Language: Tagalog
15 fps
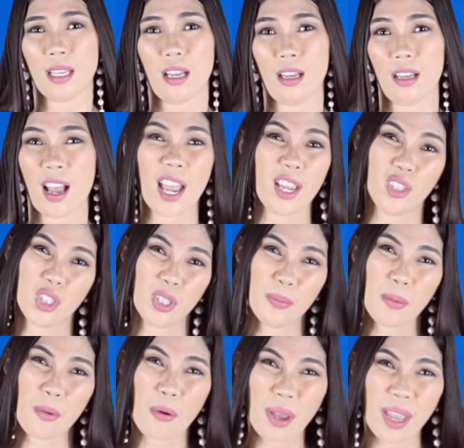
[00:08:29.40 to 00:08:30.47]
sa
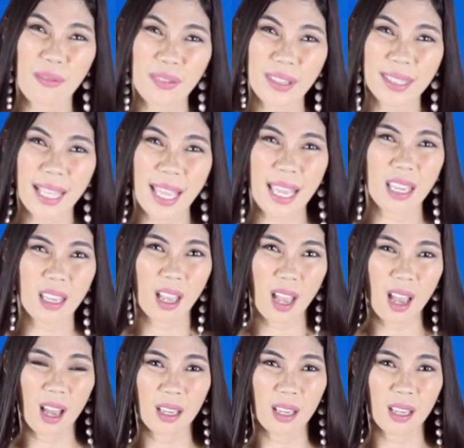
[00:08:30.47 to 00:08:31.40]
hygiene mo, everyday,